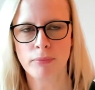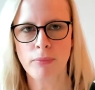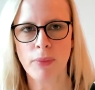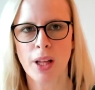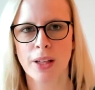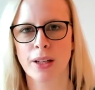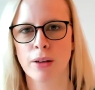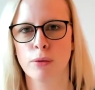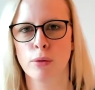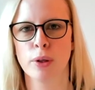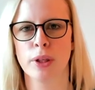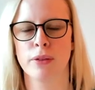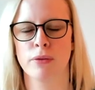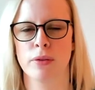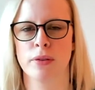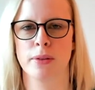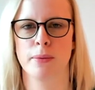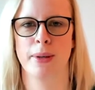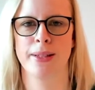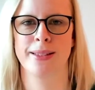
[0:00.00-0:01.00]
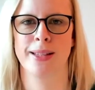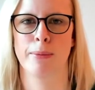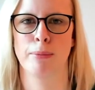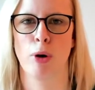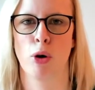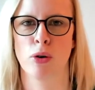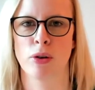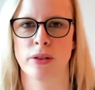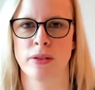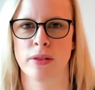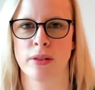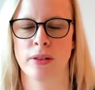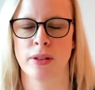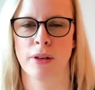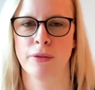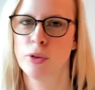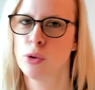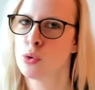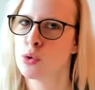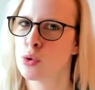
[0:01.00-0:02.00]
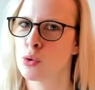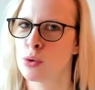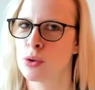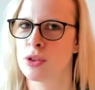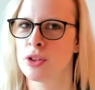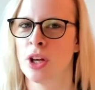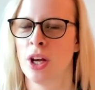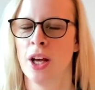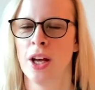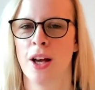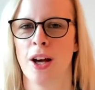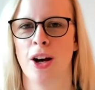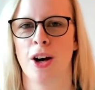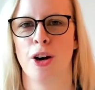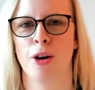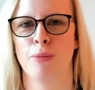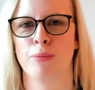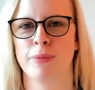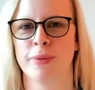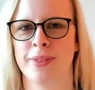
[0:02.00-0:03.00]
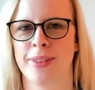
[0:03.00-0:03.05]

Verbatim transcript: Da wurde ich von Sebastian Mauritz interviewt und ähm,